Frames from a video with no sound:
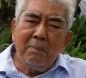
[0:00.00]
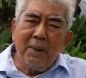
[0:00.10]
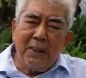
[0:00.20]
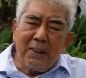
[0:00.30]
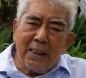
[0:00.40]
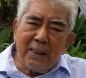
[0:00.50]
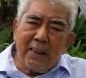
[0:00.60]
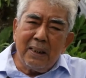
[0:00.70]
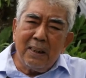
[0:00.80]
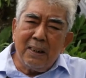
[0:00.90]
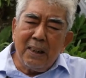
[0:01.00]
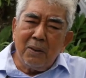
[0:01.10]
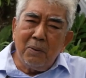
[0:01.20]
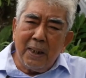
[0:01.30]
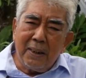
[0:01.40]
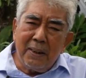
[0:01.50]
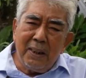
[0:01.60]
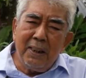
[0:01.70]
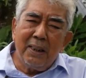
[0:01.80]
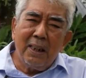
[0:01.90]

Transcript: melestarikan lingkungan di